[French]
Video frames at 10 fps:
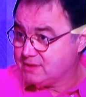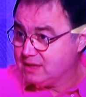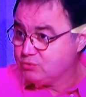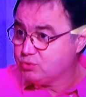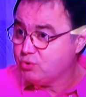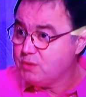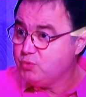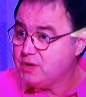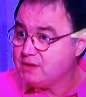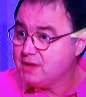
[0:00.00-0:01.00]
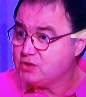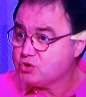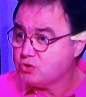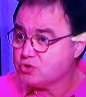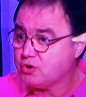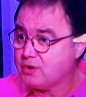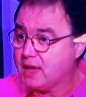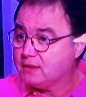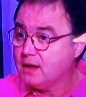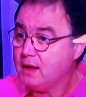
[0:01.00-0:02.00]
que cette auto-immunité change
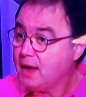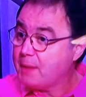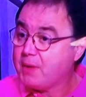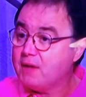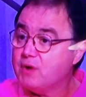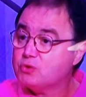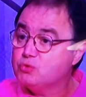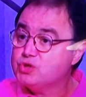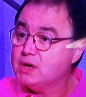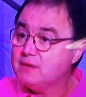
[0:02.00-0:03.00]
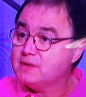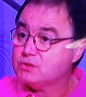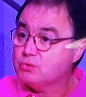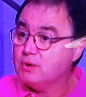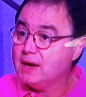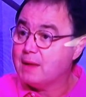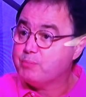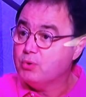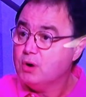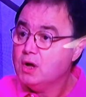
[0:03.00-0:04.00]
d'organe. Après avoir touché les vaisseaux et
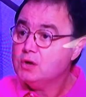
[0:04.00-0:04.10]
la peau,